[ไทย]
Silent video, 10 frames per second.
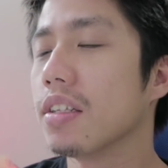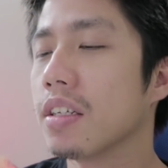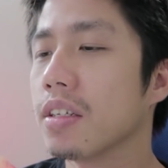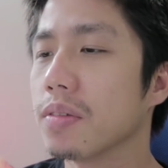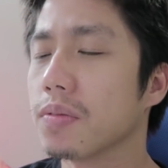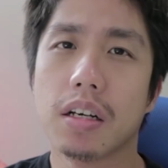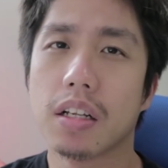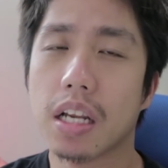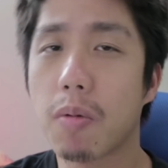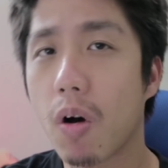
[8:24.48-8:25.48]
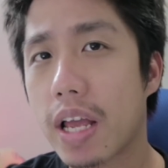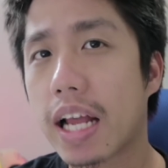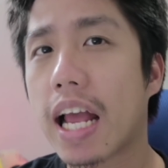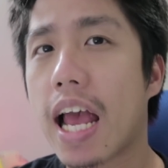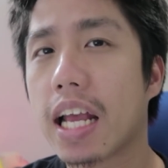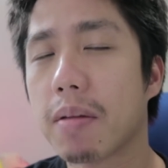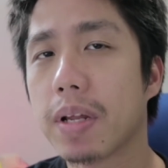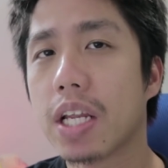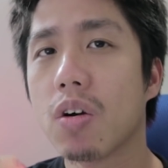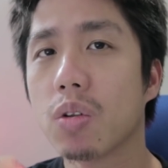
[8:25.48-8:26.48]
ซึ่งแล้วพอแยกย้ายกัน
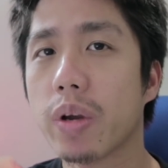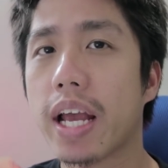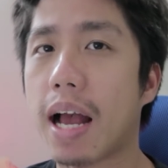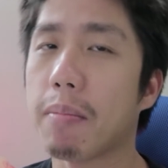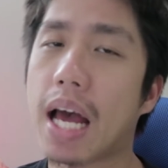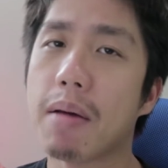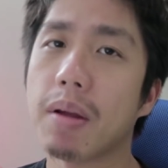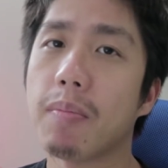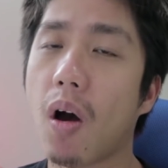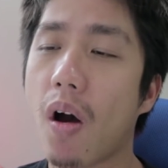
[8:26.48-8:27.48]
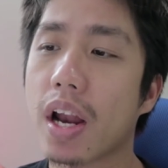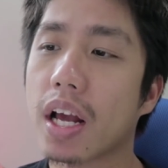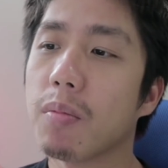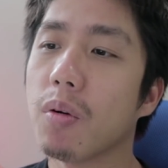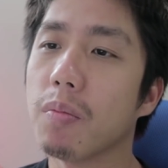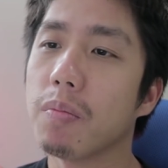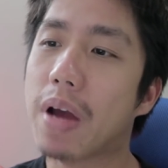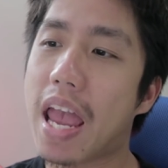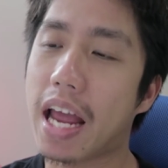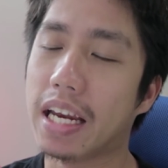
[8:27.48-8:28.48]
ไปที่ห้องตัวเองอาบน้ำเรียบร้อยนะครับผม
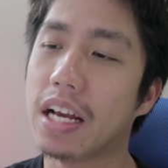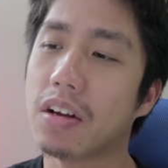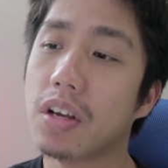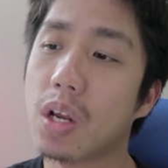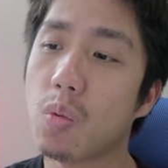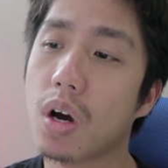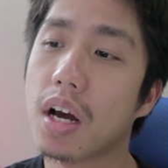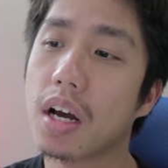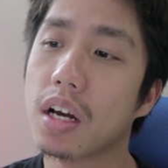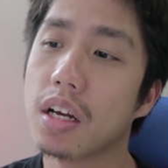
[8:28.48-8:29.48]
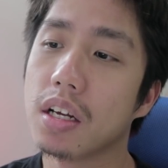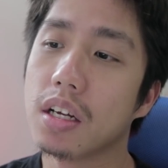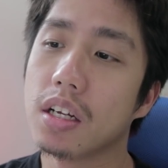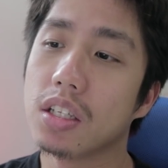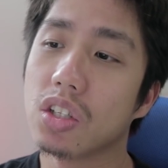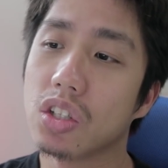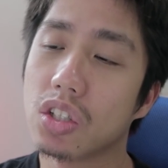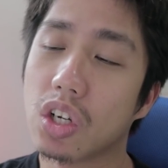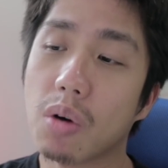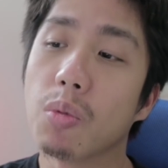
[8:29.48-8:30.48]
พระเอกเนี่ยก็คิดว่า
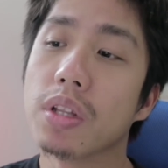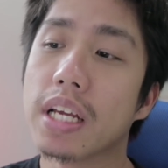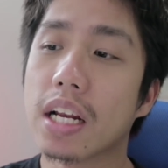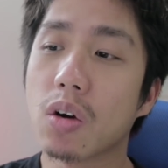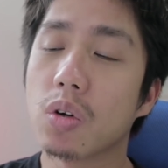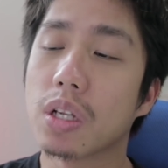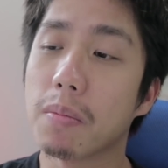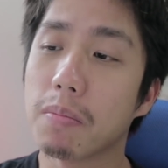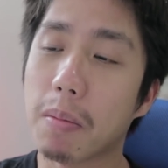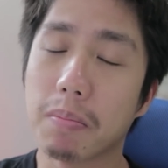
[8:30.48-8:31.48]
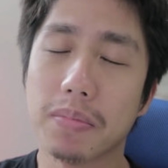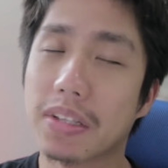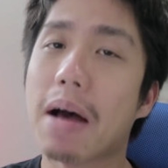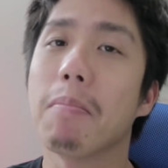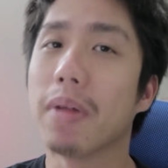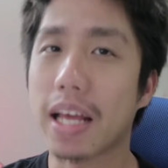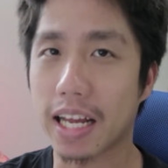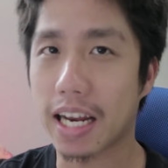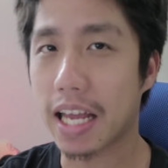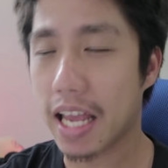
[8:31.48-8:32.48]
จะนอนบนเตียงแล้วคงจะแบบซ้ำอะไร
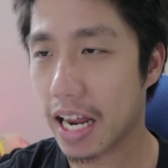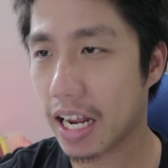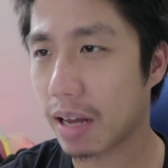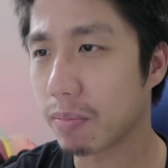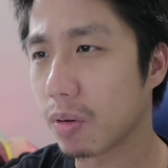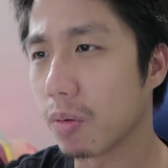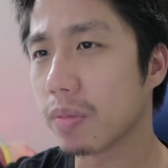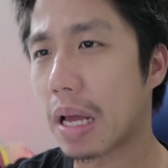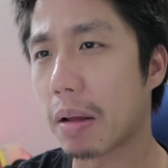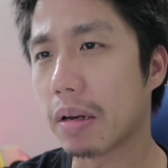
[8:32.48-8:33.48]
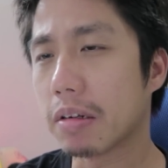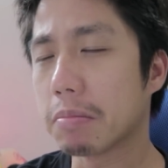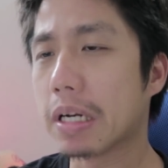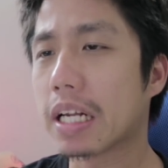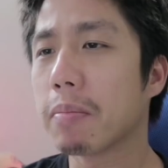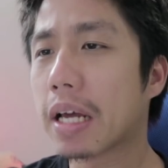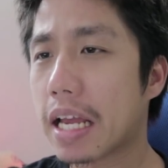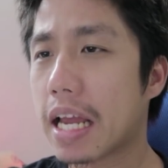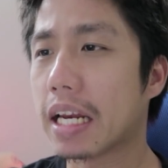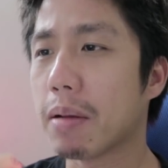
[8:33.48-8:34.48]
กันนางเอกนะครับผมแต่เหมือนกับนาง
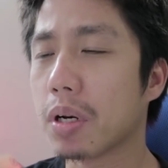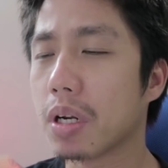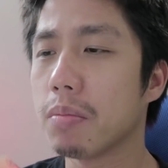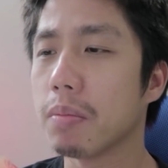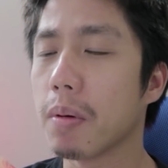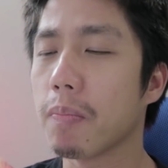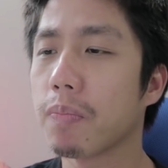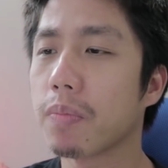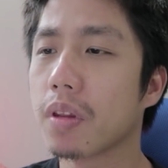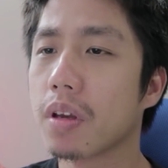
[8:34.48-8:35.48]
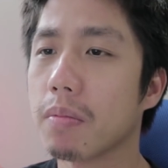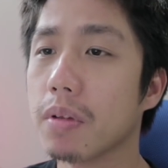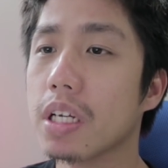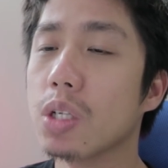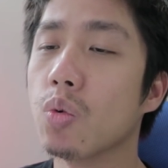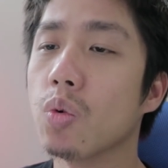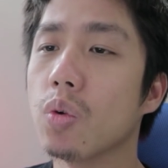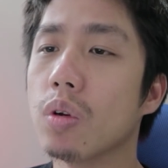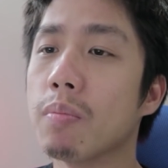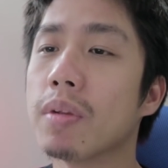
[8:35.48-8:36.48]
เอกเนี่ยมันก็เหมือนแบบยืนอยู่
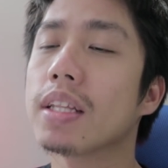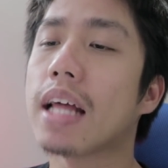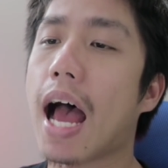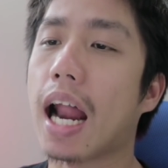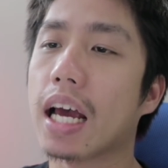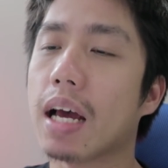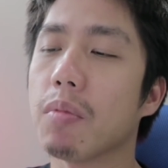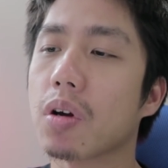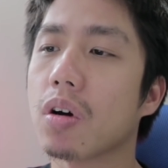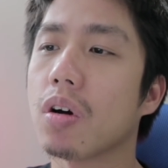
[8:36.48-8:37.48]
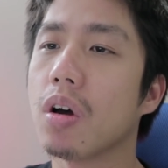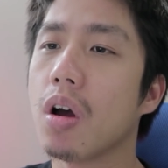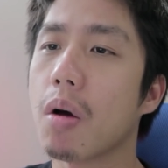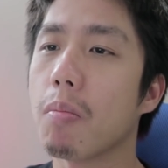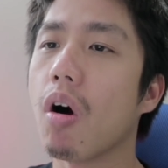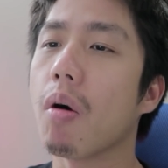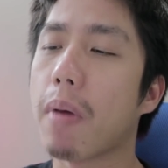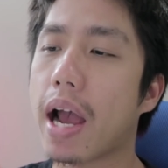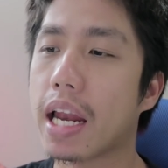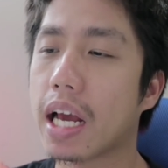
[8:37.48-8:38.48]
ริมหน้าต่างนะครับแล้วก็มอง
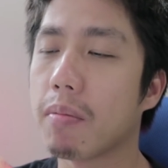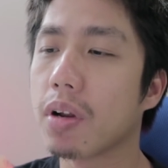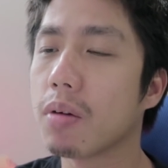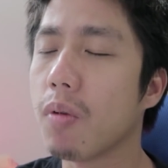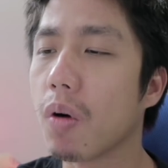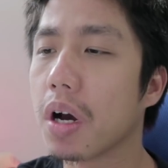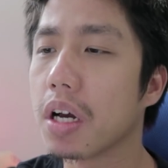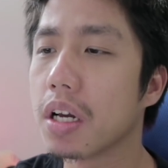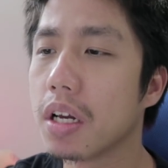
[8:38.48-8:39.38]
ไปนะครับแล้วก็บอกว่า